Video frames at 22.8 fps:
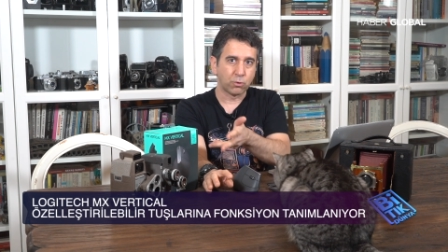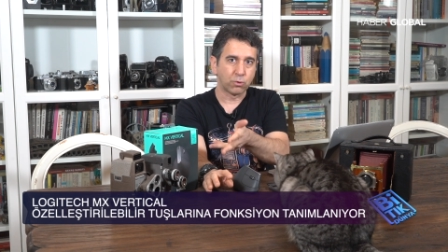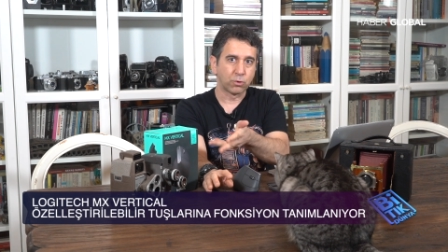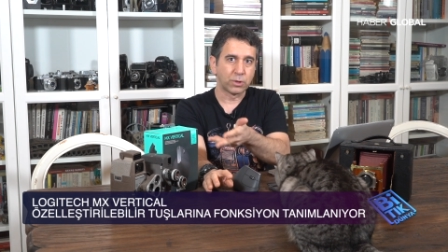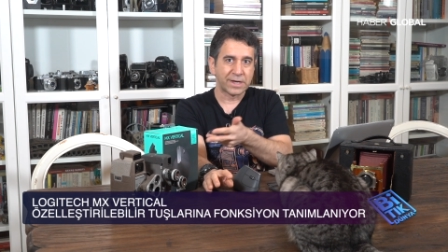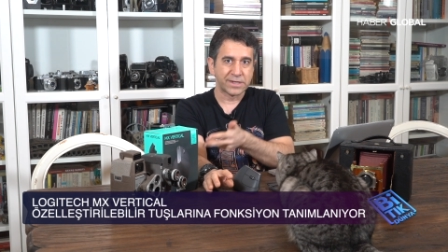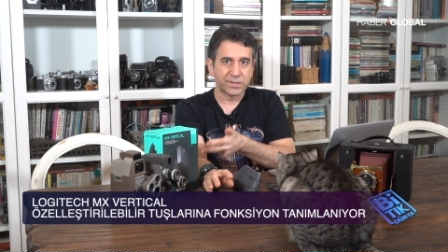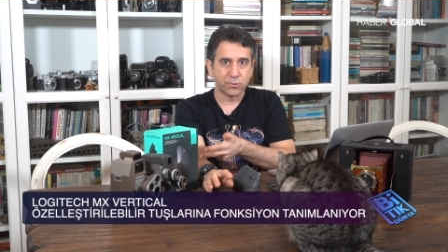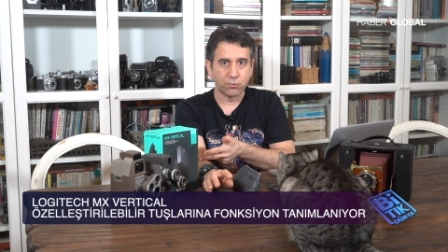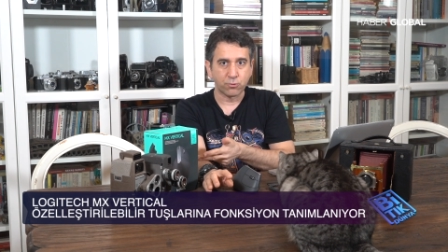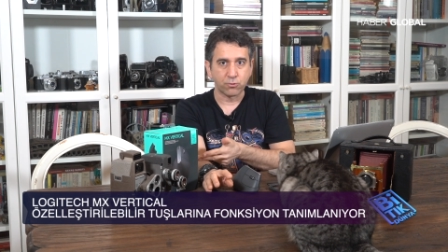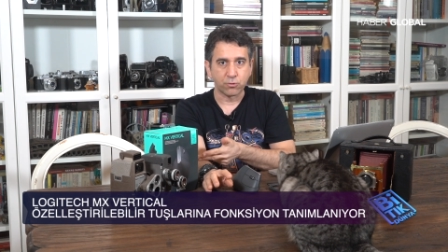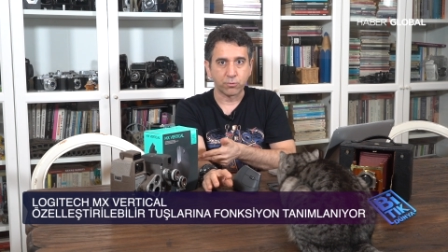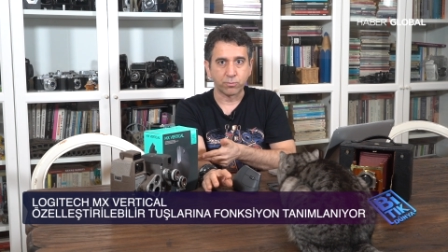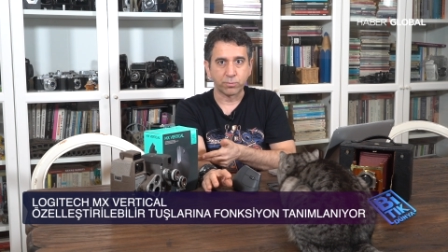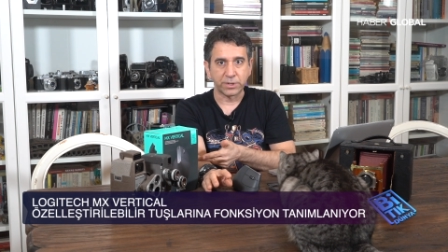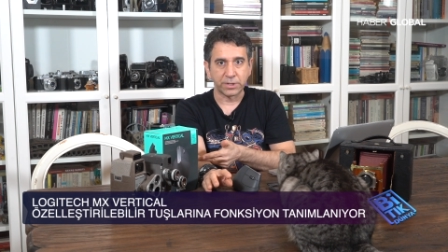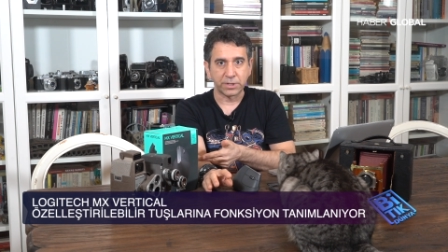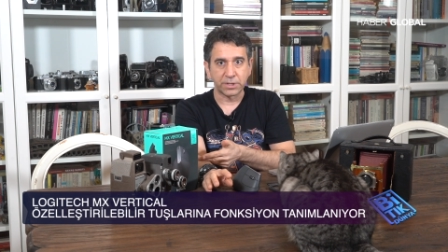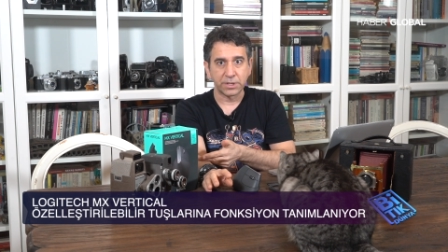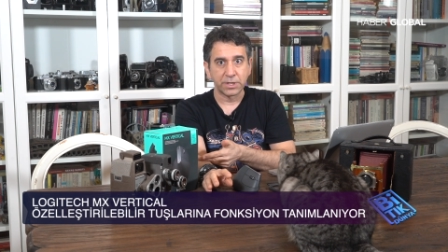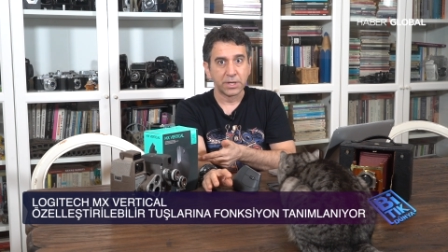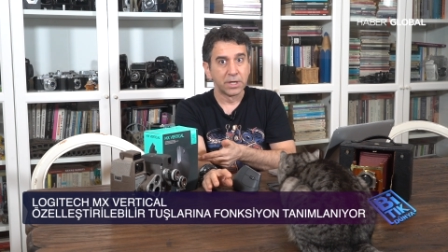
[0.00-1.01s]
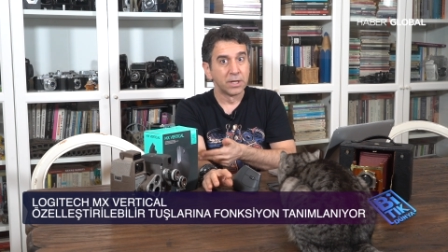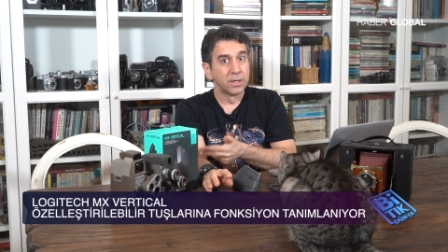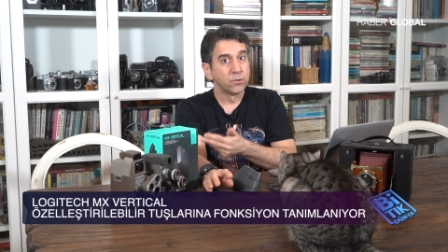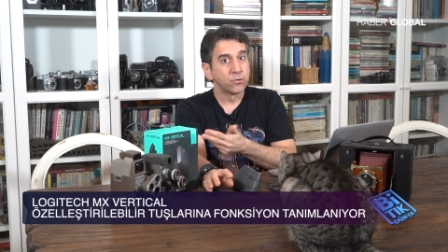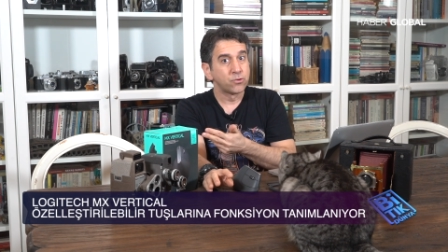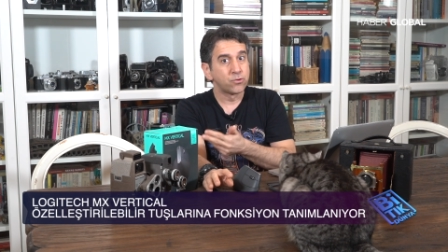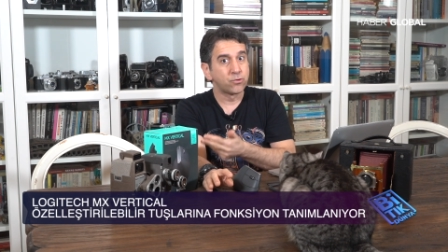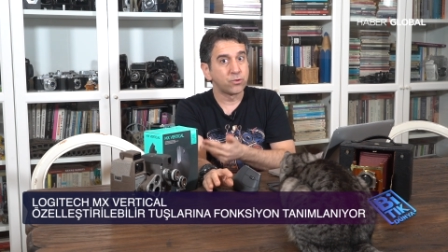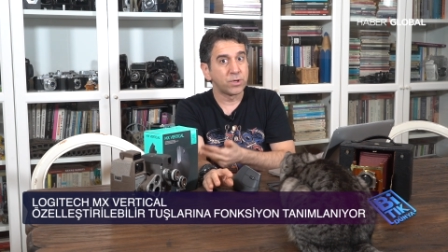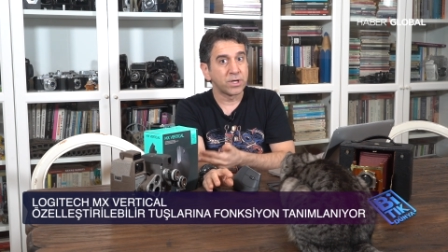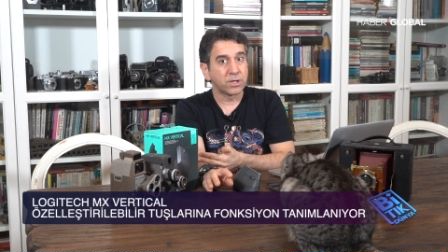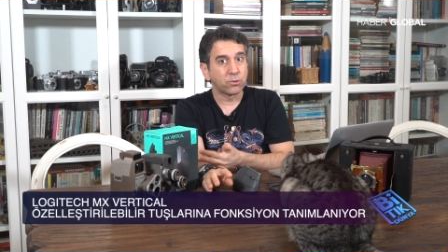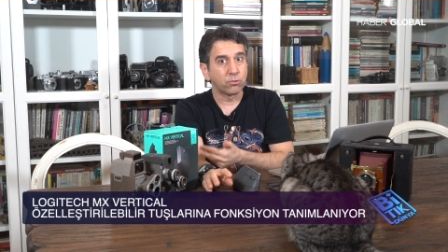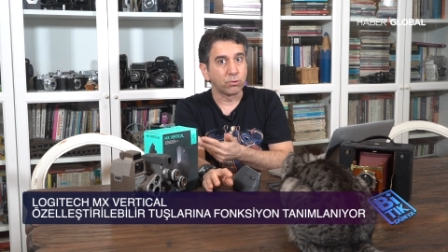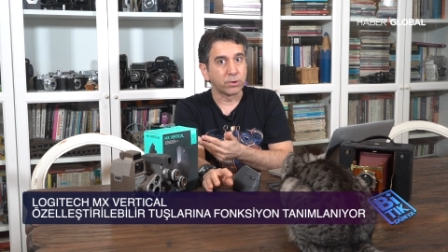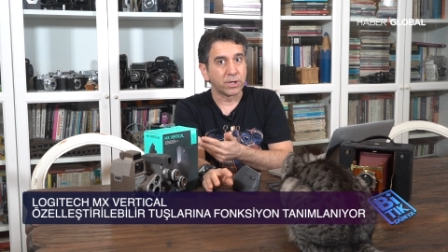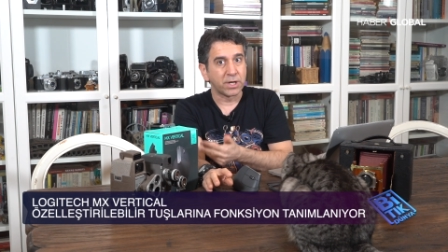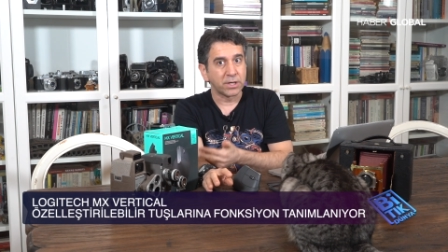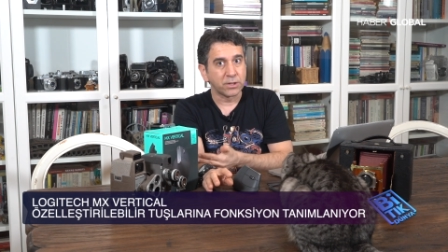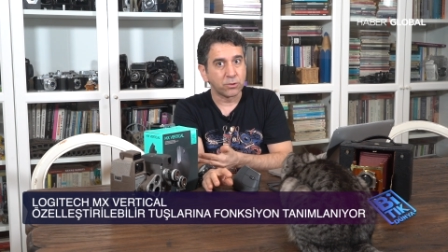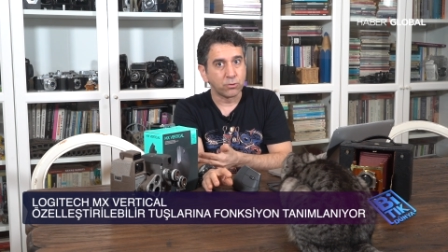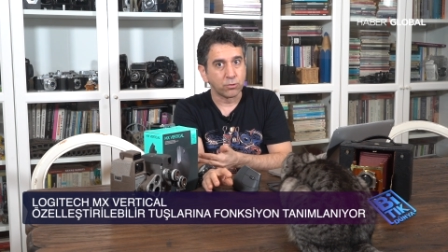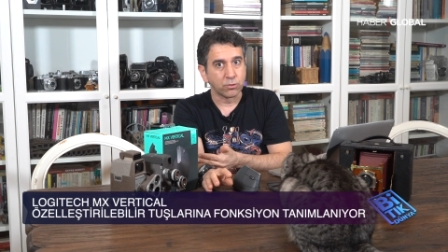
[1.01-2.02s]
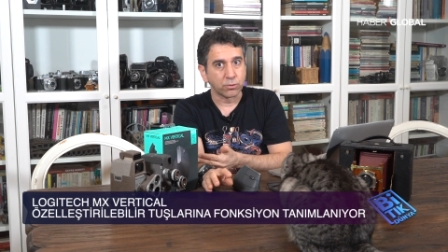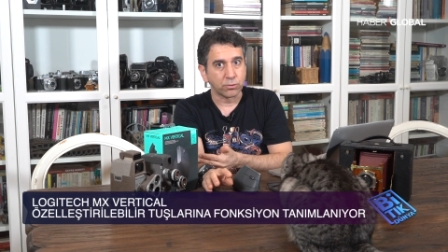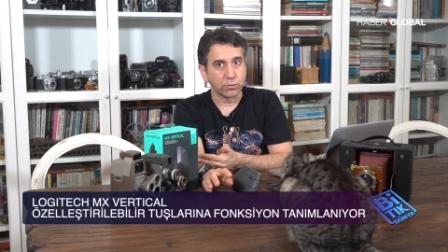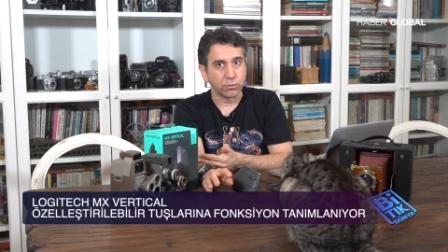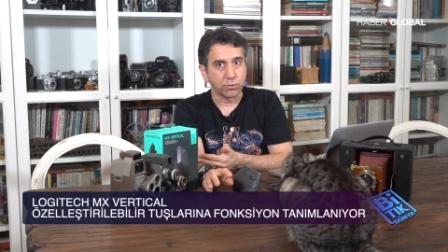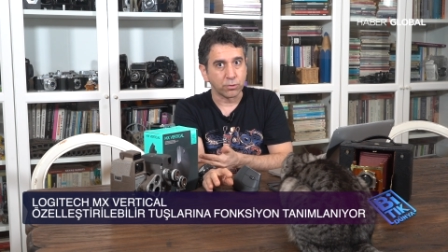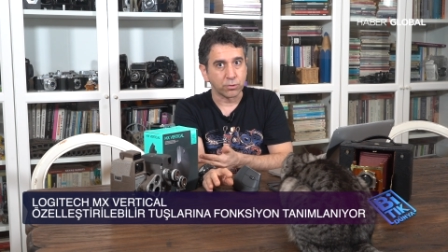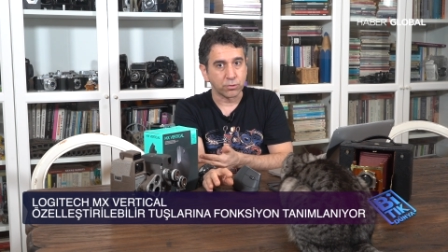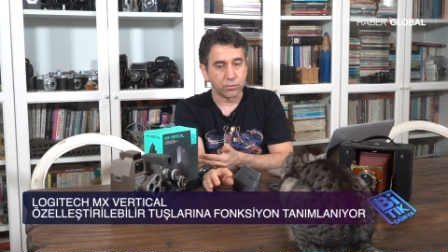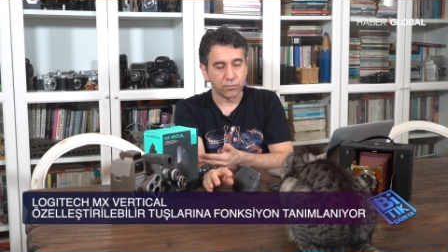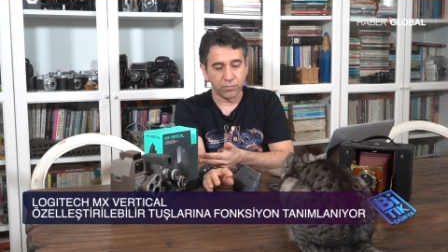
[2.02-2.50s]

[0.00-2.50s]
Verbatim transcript: o kas grupları sürekli olarak yoruluyor